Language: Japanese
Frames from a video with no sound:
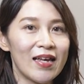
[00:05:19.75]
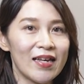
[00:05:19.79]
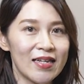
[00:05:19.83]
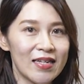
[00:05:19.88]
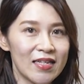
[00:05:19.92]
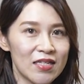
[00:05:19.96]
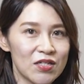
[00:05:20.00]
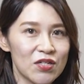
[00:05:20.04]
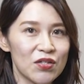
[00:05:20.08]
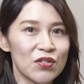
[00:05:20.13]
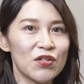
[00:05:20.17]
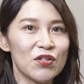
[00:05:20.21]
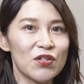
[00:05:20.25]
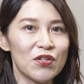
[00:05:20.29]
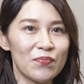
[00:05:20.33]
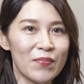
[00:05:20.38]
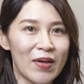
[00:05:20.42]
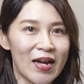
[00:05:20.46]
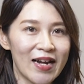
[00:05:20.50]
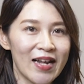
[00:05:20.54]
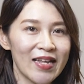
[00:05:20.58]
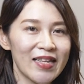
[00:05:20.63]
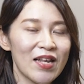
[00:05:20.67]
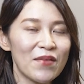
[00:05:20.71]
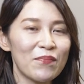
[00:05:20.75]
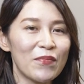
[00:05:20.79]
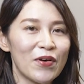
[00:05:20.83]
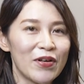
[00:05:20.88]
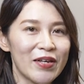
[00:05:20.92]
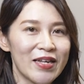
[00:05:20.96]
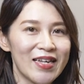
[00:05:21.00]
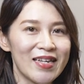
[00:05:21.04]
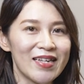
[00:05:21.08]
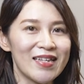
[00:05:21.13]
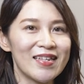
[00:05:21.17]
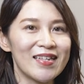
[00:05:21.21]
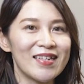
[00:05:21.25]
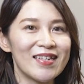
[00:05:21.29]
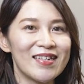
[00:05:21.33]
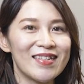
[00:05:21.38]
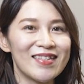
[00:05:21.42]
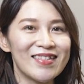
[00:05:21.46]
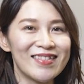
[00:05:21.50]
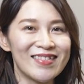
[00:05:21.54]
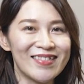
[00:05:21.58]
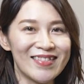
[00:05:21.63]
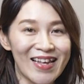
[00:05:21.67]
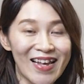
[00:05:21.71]
いつ生まれてもいい
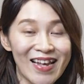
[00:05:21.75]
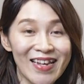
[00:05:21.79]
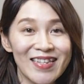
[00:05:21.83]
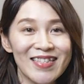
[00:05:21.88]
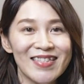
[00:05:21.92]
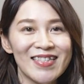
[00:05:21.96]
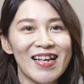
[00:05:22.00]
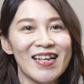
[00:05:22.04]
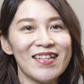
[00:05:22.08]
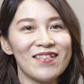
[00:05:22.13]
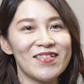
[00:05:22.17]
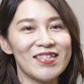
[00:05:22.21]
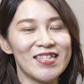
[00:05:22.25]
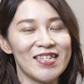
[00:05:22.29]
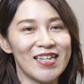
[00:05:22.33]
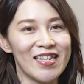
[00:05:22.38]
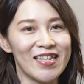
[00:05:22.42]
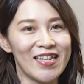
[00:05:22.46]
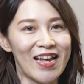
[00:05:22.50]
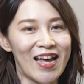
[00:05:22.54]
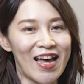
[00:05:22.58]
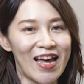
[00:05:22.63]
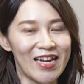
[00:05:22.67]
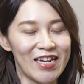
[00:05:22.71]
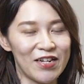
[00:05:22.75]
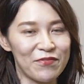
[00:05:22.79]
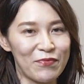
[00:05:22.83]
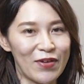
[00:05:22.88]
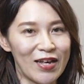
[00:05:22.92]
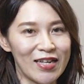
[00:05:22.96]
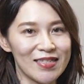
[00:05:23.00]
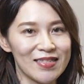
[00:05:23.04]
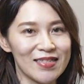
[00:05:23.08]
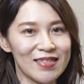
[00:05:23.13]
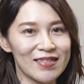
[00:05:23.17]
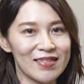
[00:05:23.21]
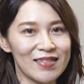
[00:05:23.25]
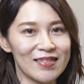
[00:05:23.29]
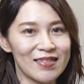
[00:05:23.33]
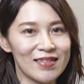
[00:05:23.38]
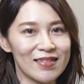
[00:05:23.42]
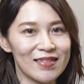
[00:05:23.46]
正規産の時期に入ります。